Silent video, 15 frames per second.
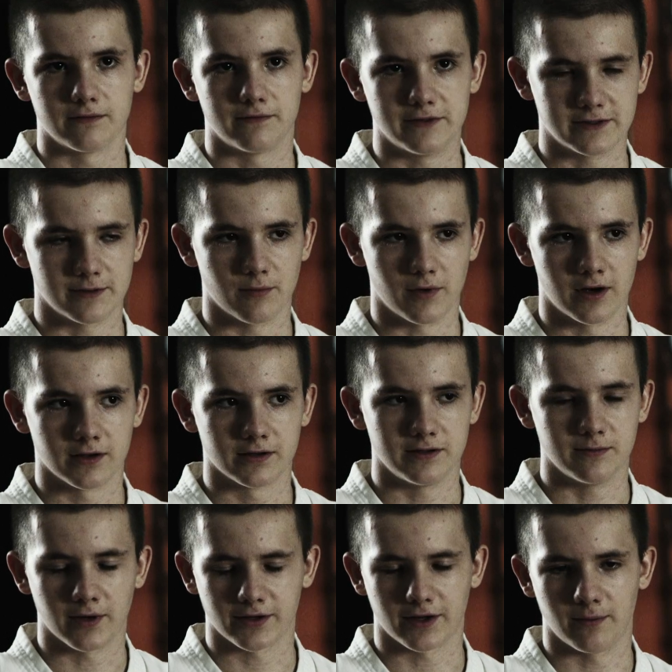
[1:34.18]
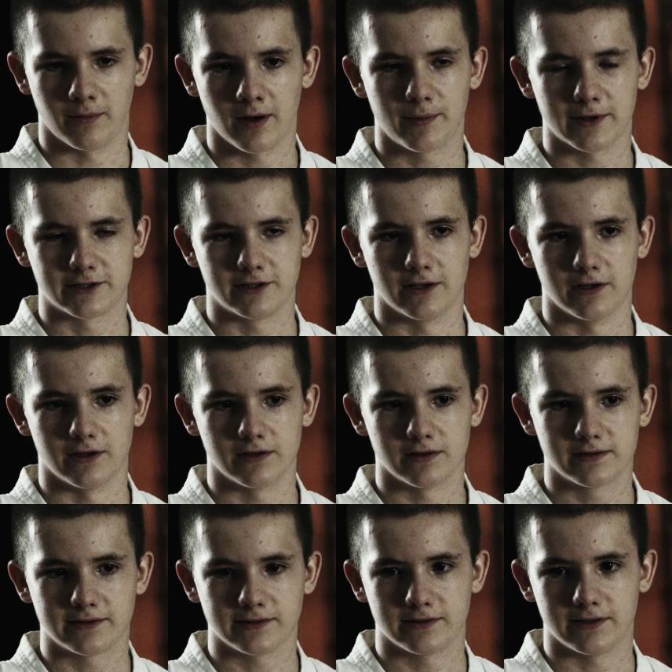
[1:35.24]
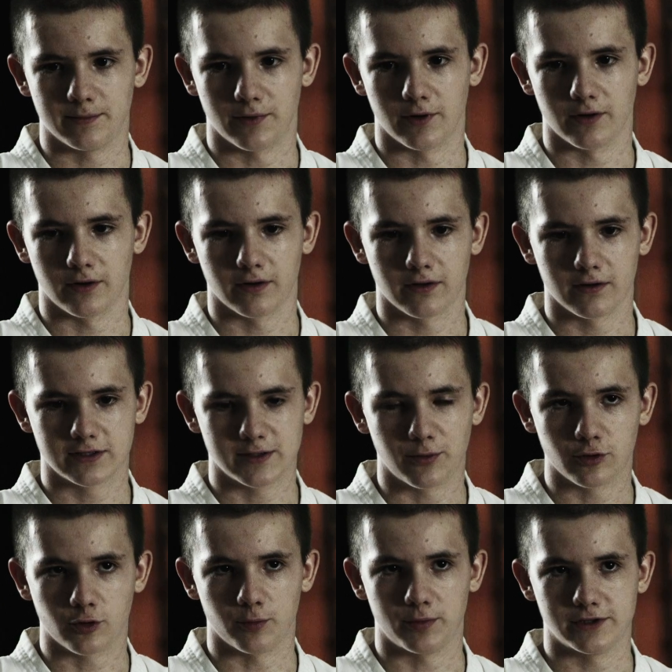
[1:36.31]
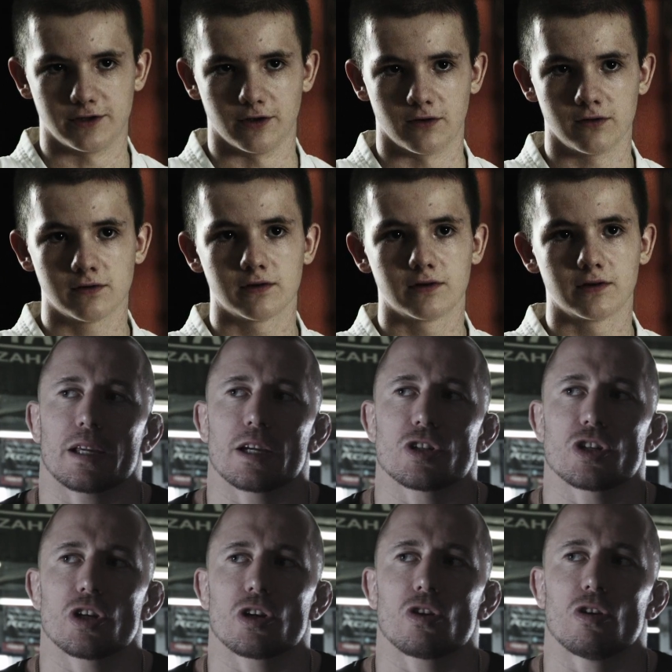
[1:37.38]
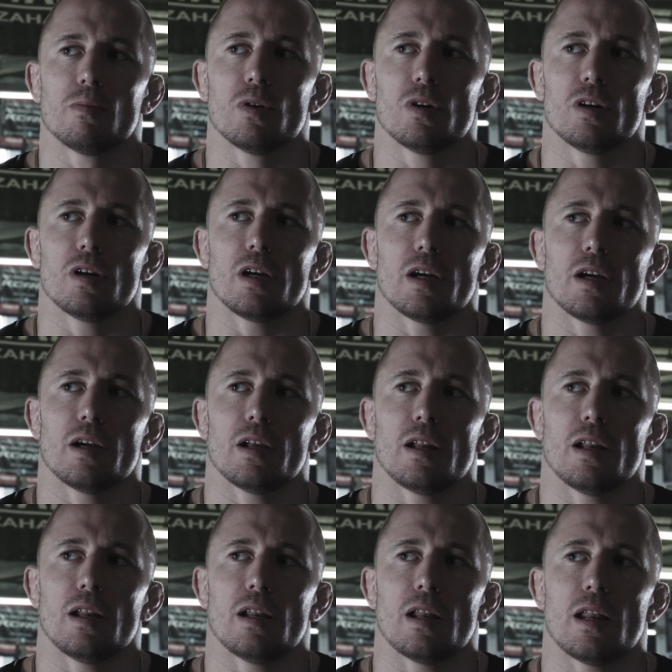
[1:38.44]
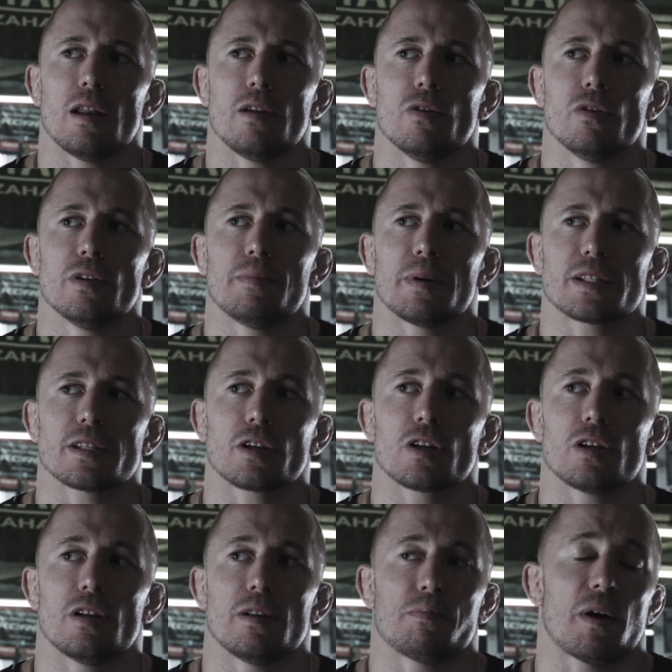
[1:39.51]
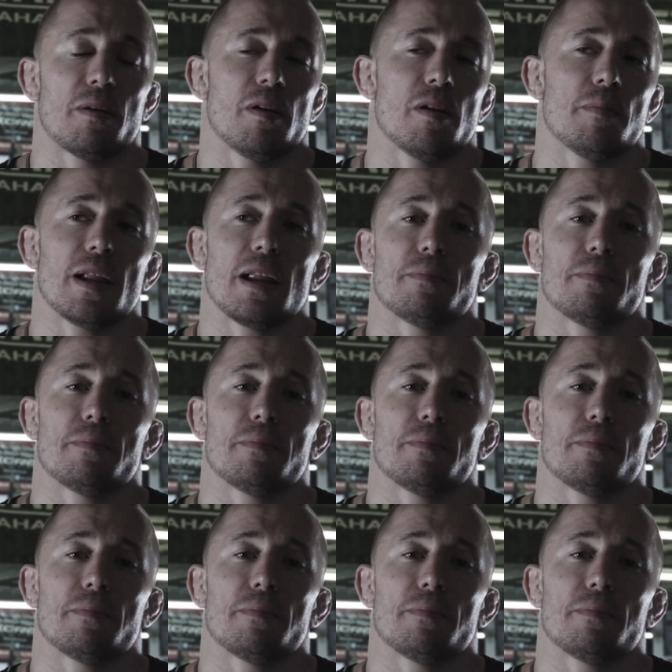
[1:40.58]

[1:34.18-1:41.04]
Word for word: physiquement ni mentalement parce que c'est pas un, pas une compétition. Quand j'ai un combat, l'une euh, des personnes que probablement